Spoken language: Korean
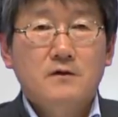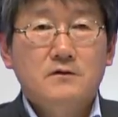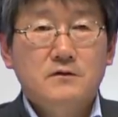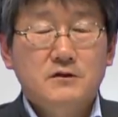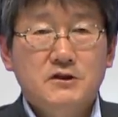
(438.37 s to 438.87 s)

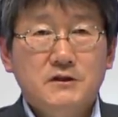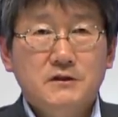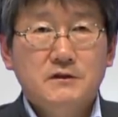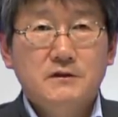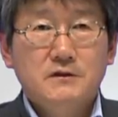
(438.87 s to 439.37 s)

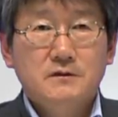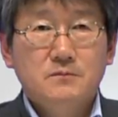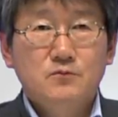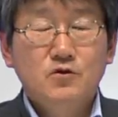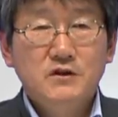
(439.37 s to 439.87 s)
그것이
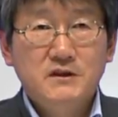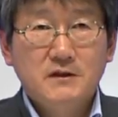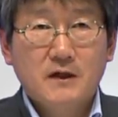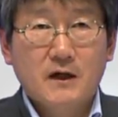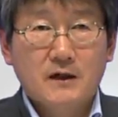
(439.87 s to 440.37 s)

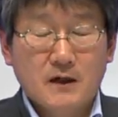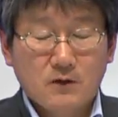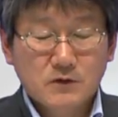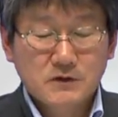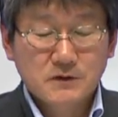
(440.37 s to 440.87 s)

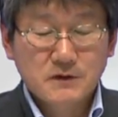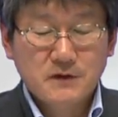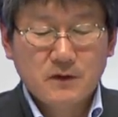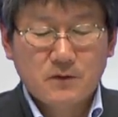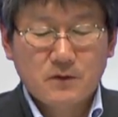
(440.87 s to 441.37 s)
무엇인가라고
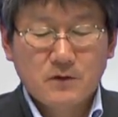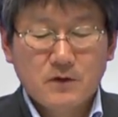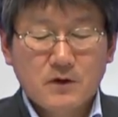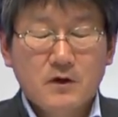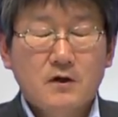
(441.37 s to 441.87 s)
정의되고
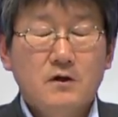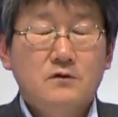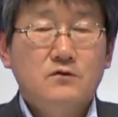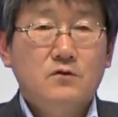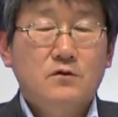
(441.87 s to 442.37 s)

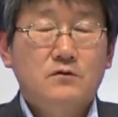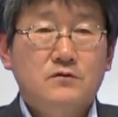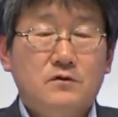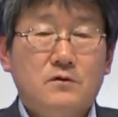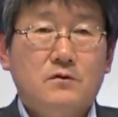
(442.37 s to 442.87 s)
또
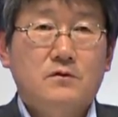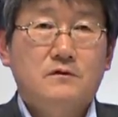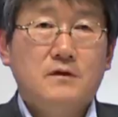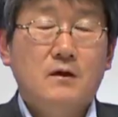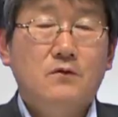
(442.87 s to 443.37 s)
서로
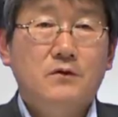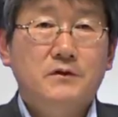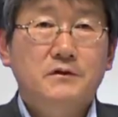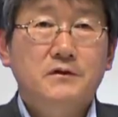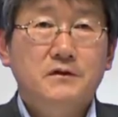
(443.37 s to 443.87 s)
상호
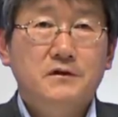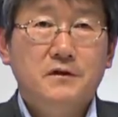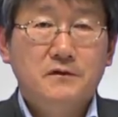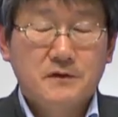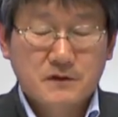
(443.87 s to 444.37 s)
연결이
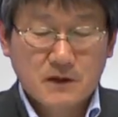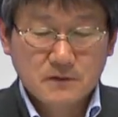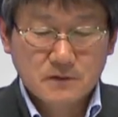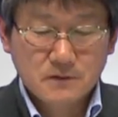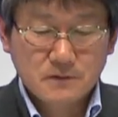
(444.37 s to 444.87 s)
되어
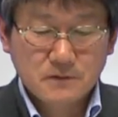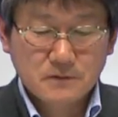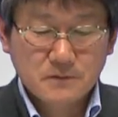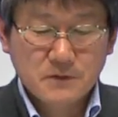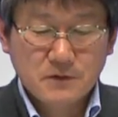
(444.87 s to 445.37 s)
있다는 그런
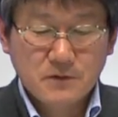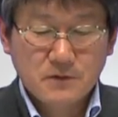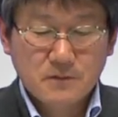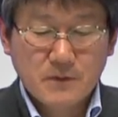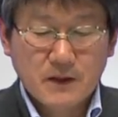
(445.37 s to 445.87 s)
의미로
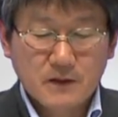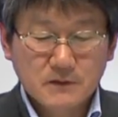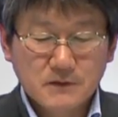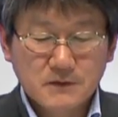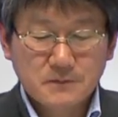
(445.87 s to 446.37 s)

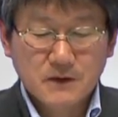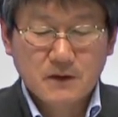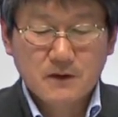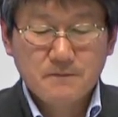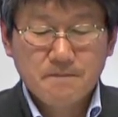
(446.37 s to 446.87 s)
말하는
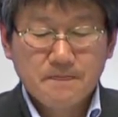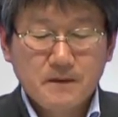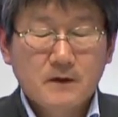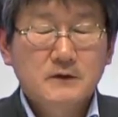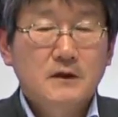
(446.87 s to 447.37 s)
것입니다.
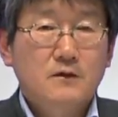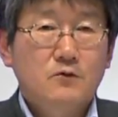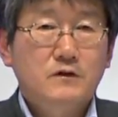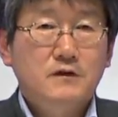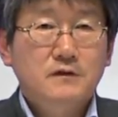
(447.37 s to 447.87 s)

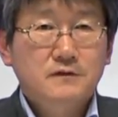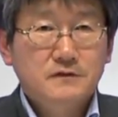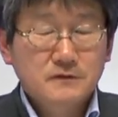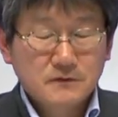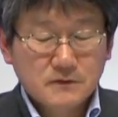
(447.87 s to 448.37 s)

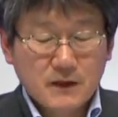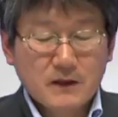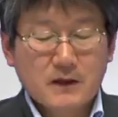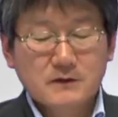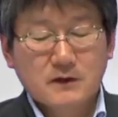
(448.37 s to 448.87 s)

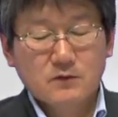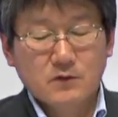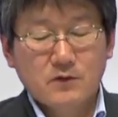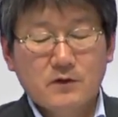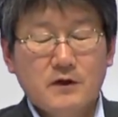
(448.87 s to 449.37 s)
워터스란
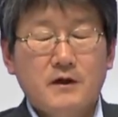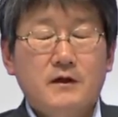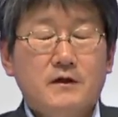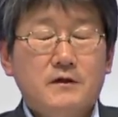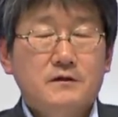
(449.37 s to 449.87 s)
학자도
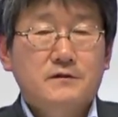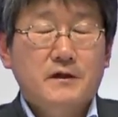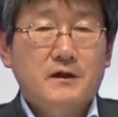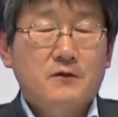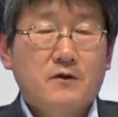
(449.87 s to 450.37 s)

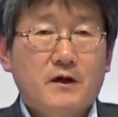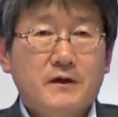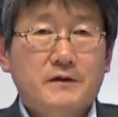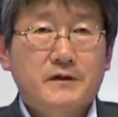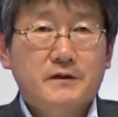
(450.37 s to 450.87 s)

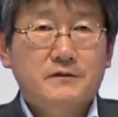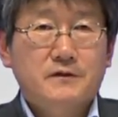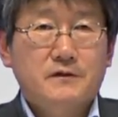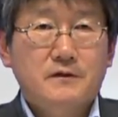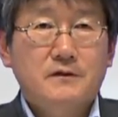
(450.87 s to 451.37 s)
세계화에
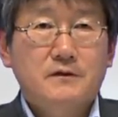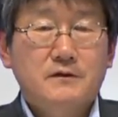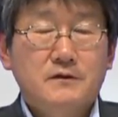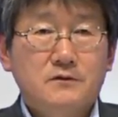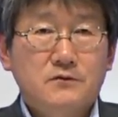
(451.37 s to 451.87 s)
대해서
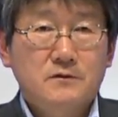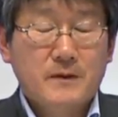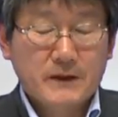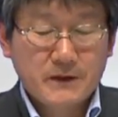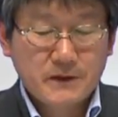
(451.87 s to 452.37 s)
연구를
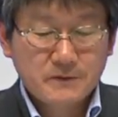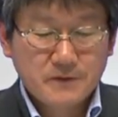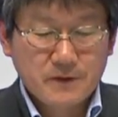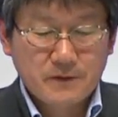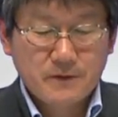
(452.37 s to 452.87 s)
많이
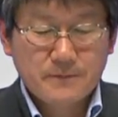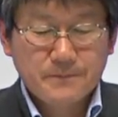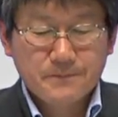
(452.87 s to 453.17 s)
했는데요.